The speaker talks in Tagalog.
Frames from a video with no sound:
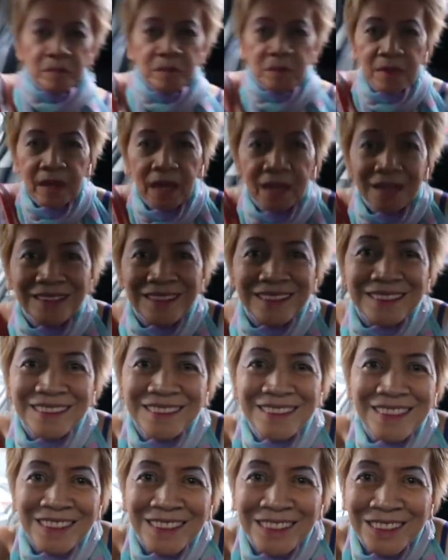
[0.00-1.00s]
Rose!
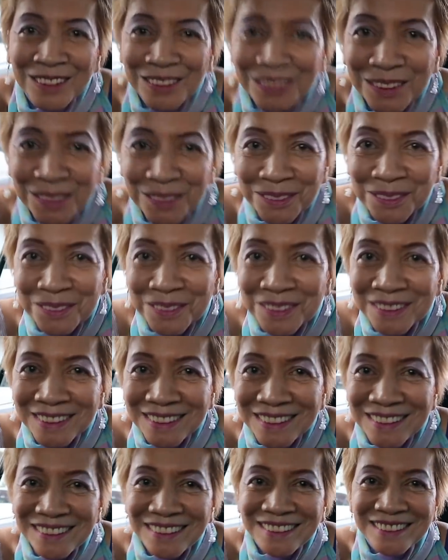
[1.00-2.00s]
Napakita na namin si
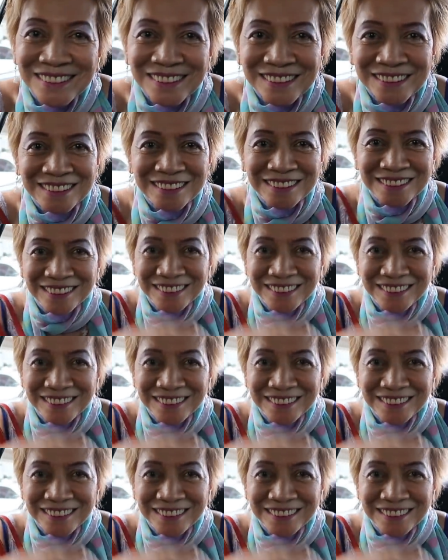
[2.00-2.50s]
Tita Rose.